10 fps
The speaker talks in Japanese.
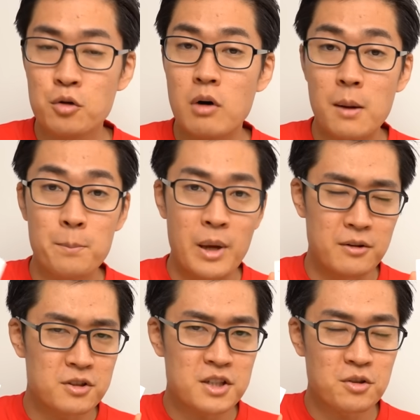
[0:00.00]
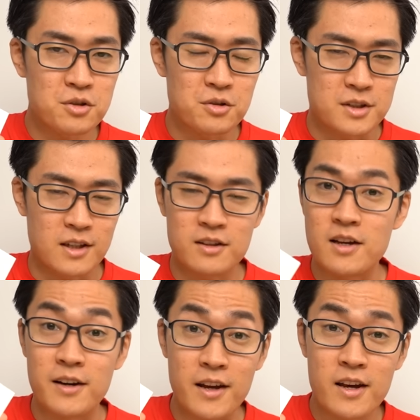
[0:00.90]
今日はペルチェ素子を使っ
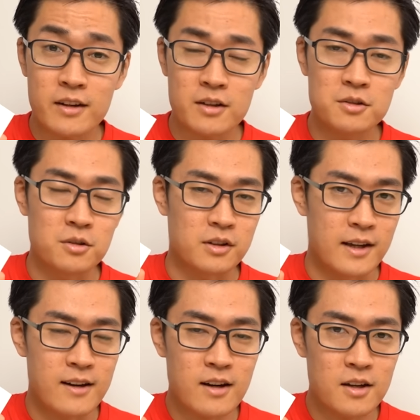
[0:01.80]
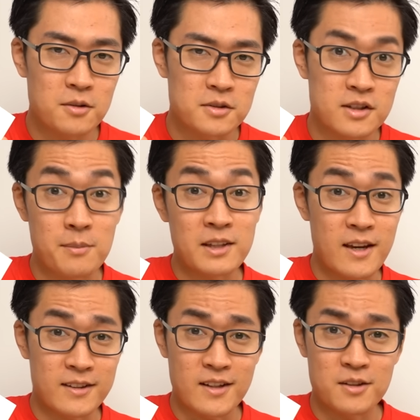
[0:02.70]
て冷却の限界を攻め
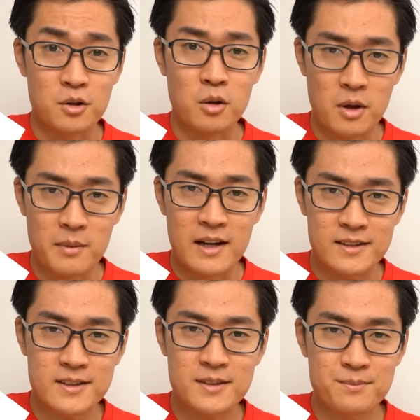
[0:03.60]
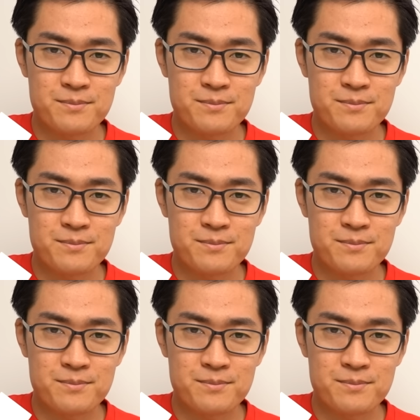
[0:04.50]
ていきたいと思います。